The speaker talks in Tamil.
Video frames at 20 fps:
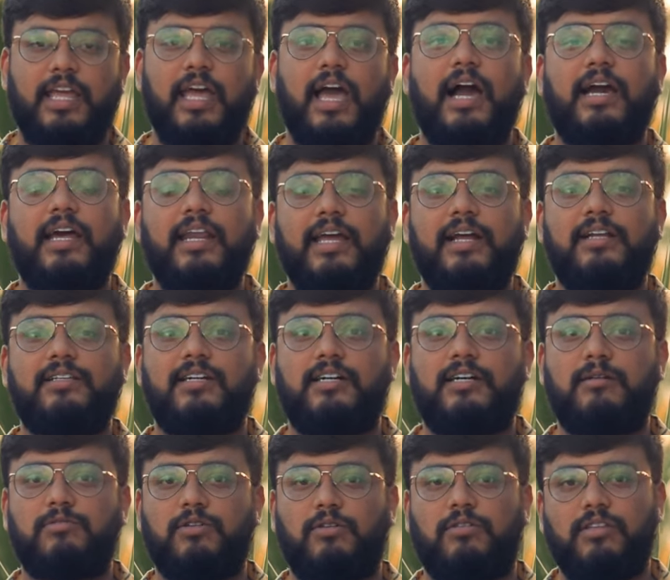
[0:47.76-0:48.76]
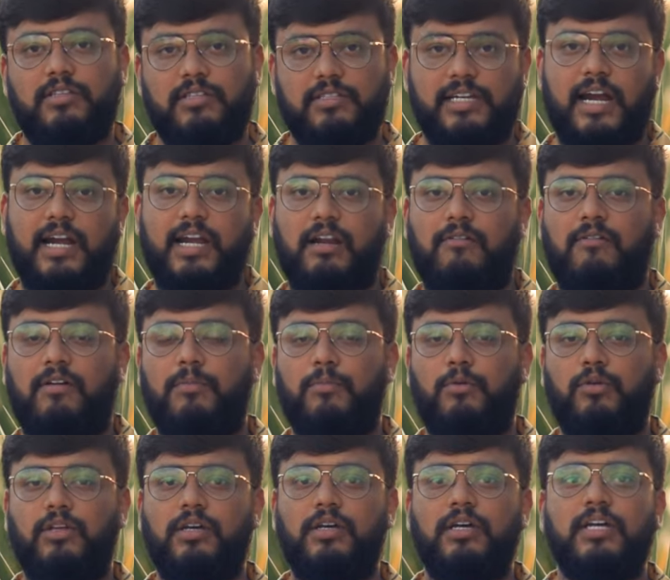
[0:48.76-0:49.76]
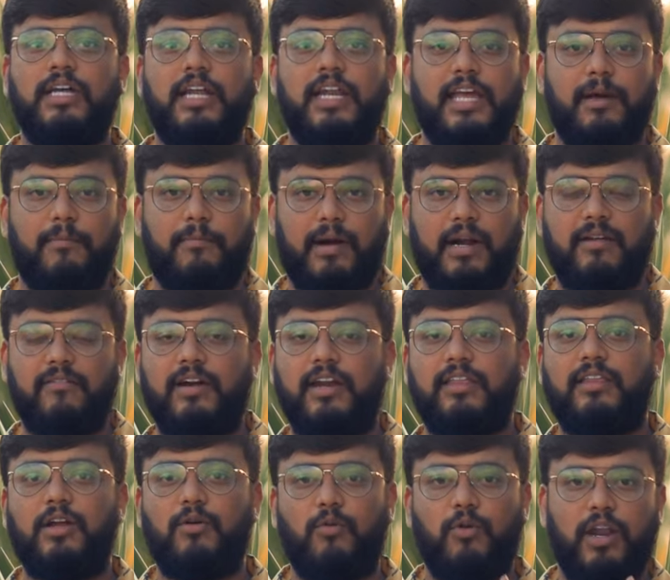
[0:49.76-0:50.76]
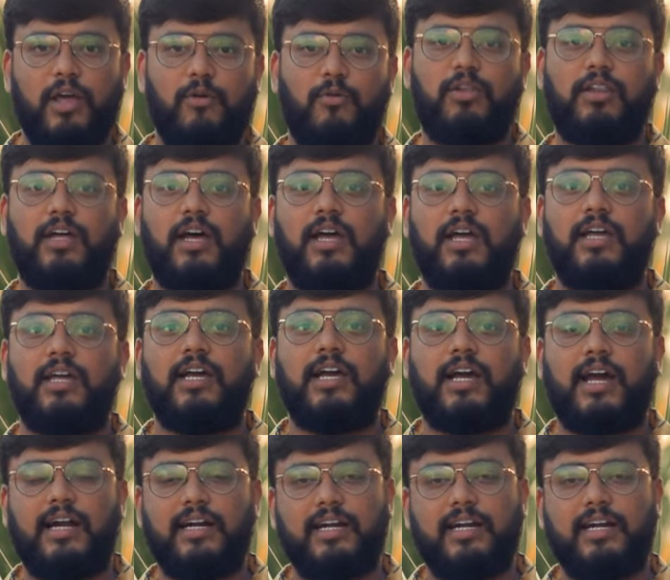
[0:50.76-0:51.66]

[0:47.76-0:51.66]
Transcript: நிறைய அக்ரிகல்ச்சர் டிப்ஸ் வந்து இந்த சேனலில் வரப்போகுது நீங்கள் பண்ண வேண்டியதெல்லாம் ஒன்றே ஒன்று தான்